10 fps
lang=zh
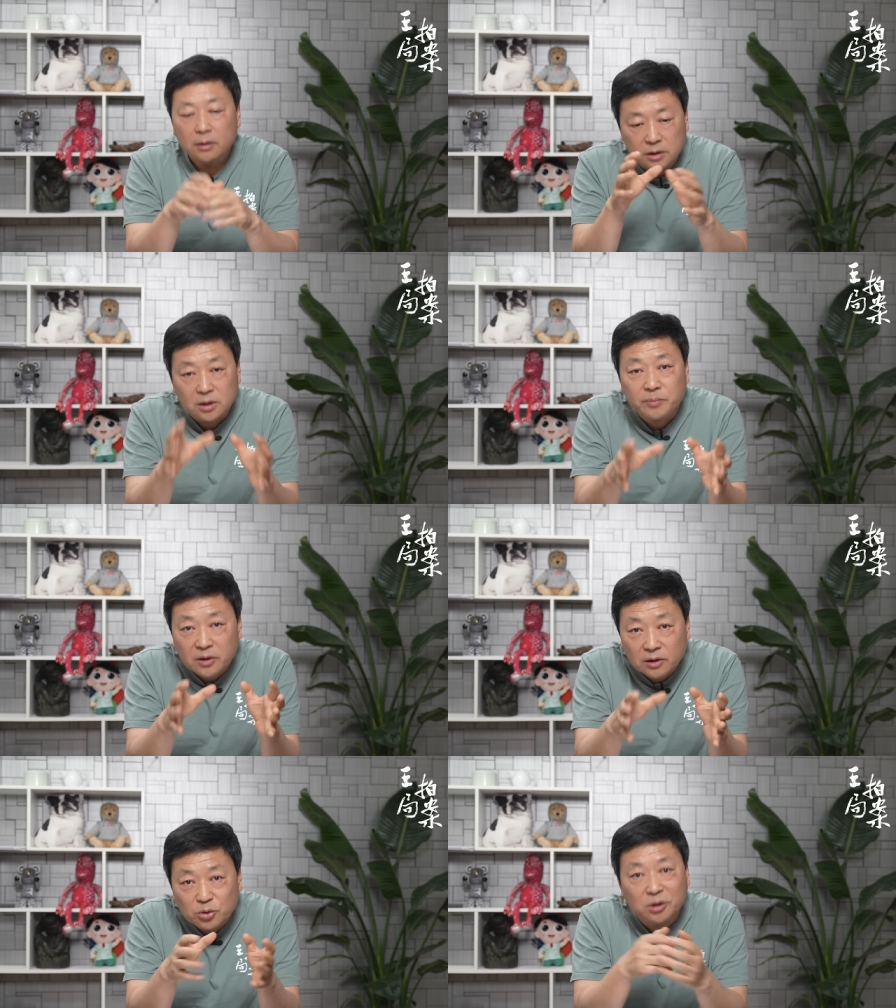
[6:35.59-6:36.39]
基本
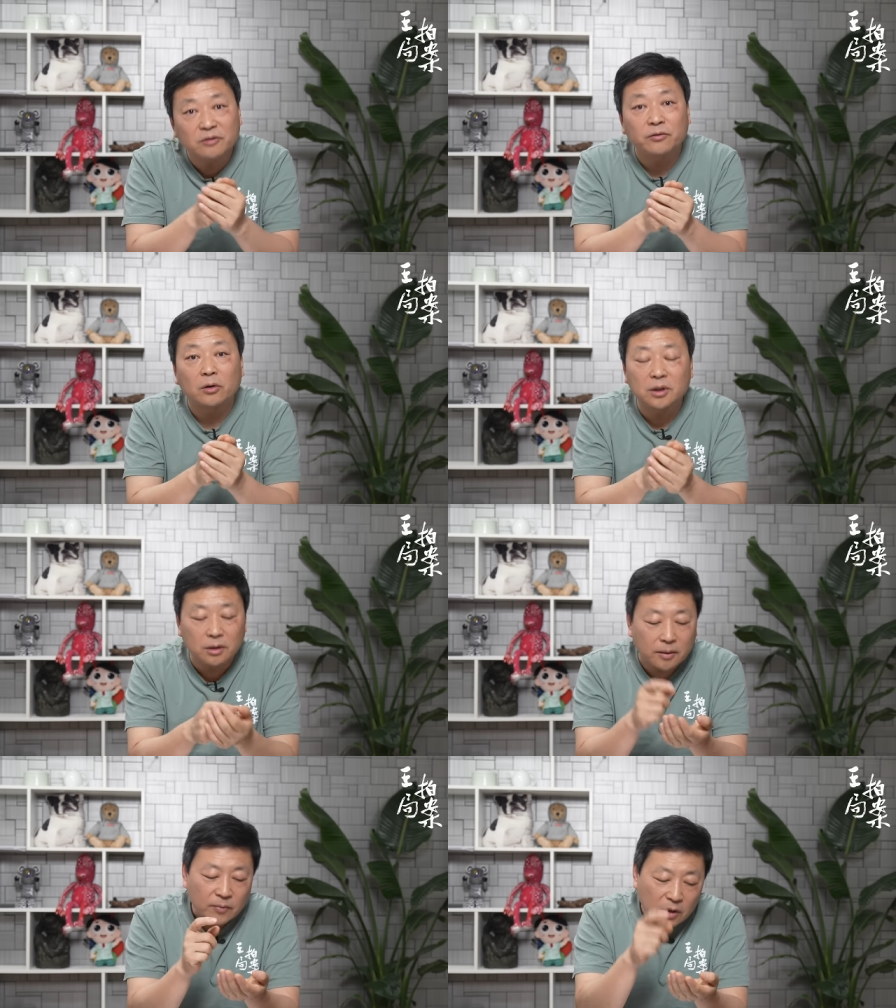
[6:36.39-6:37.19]
上就是否定
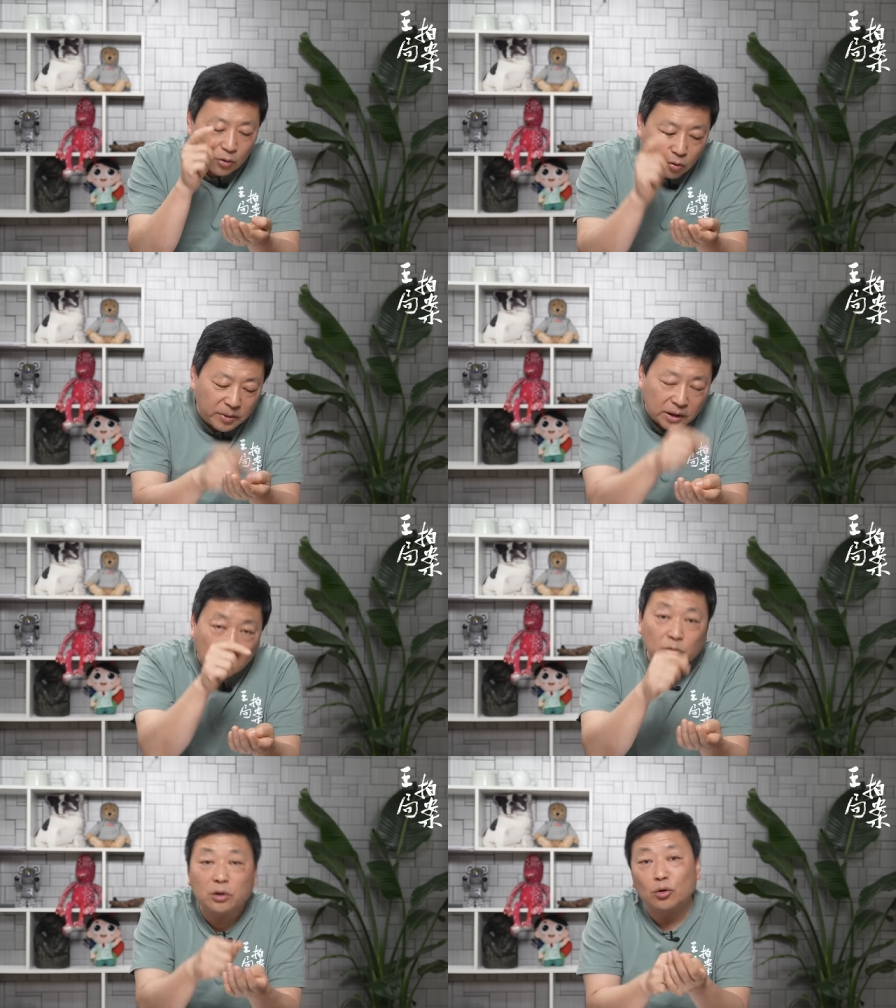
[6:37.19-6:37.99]
了国民
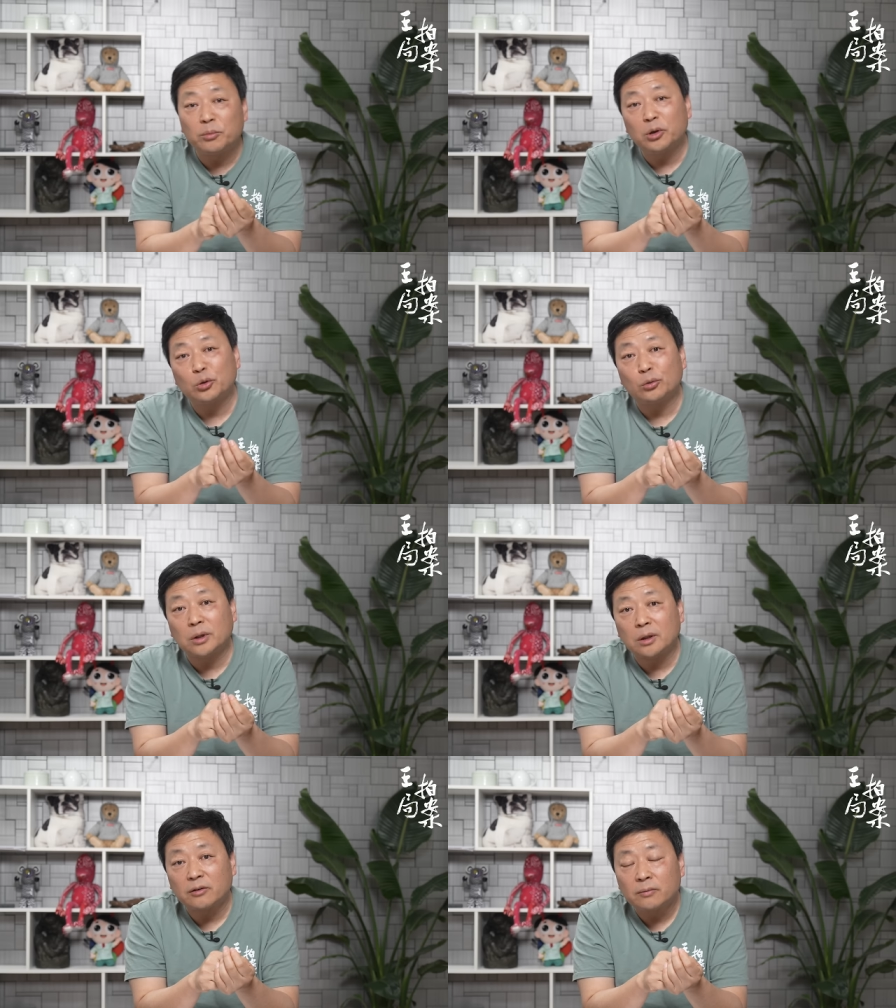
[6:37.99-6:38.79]
党对农民运动
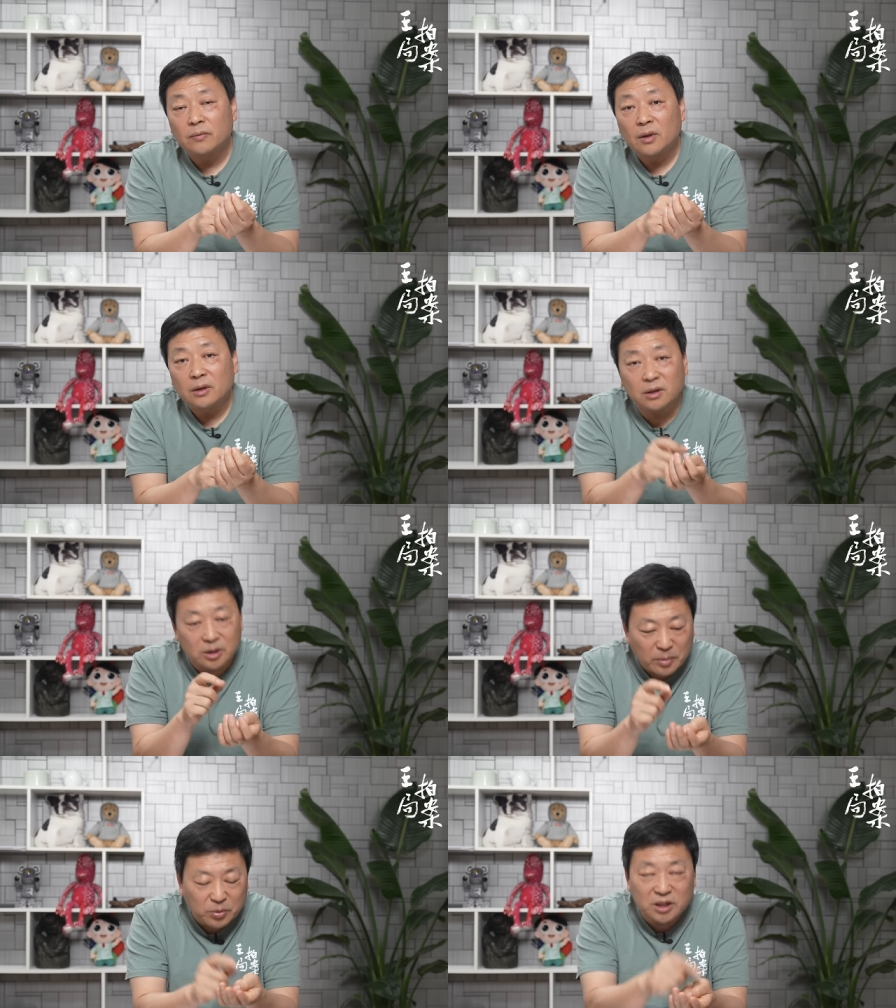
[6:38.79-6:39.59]
的那个
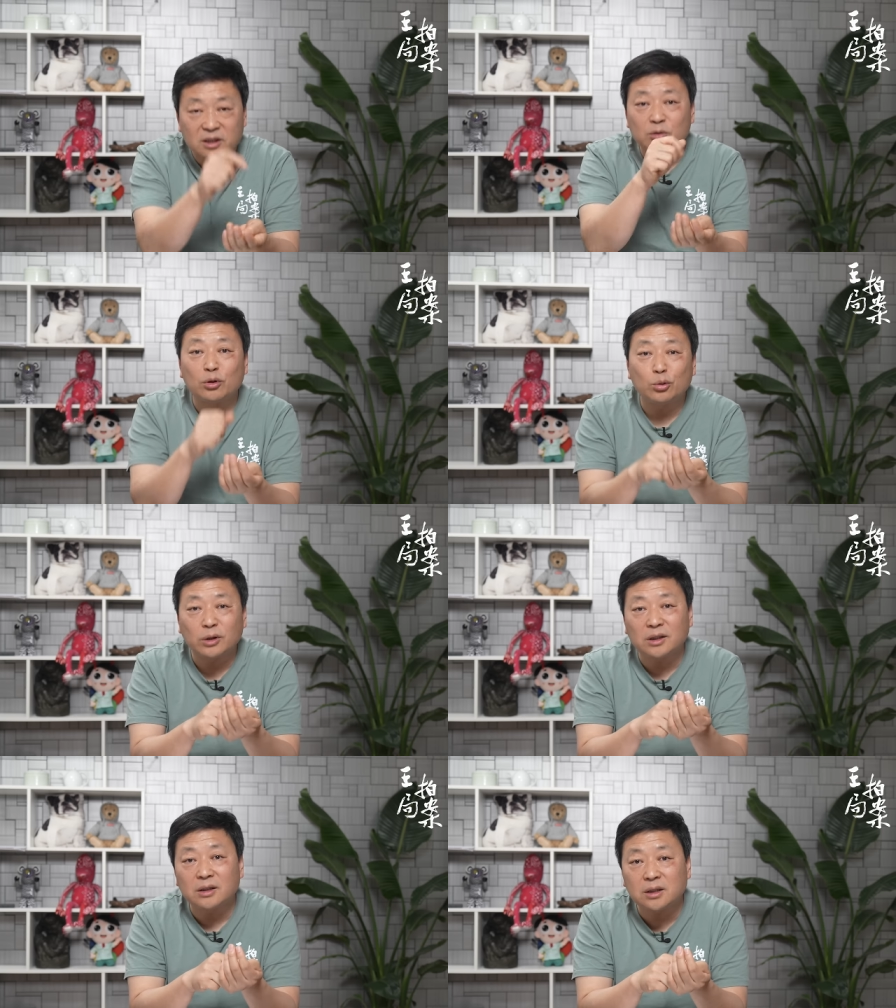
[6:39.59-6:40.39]
什么痞子运动的
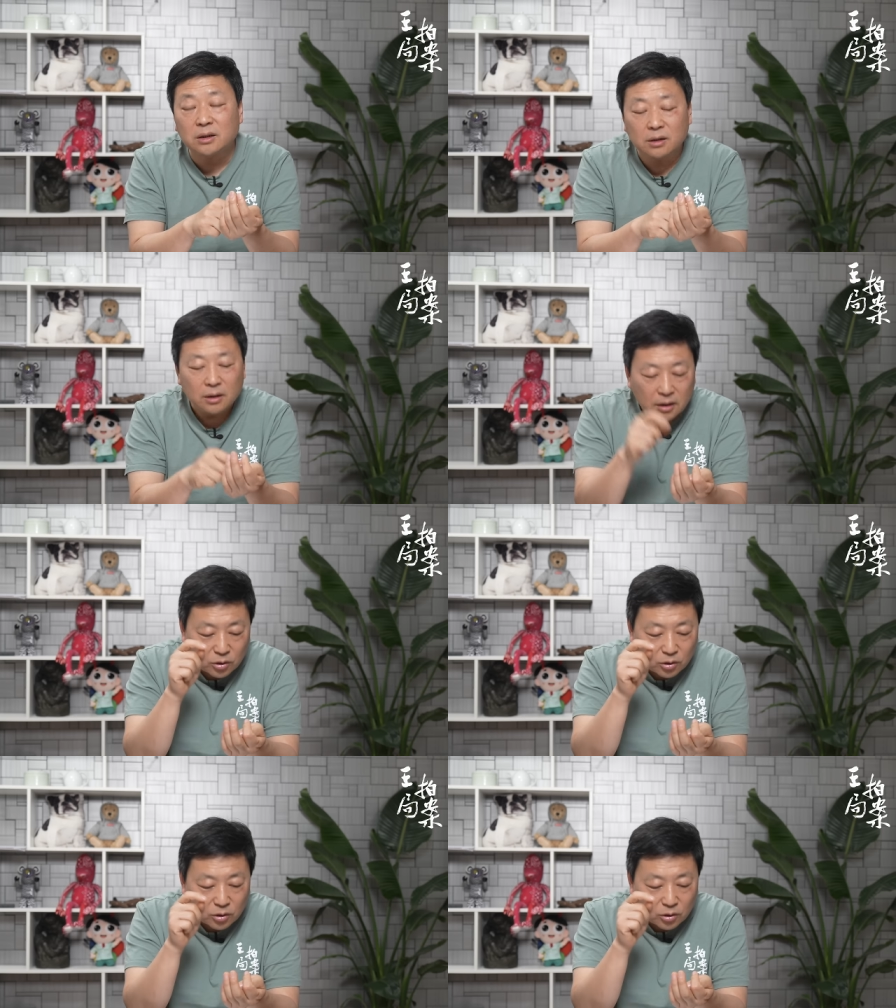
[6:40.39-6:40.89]
定性，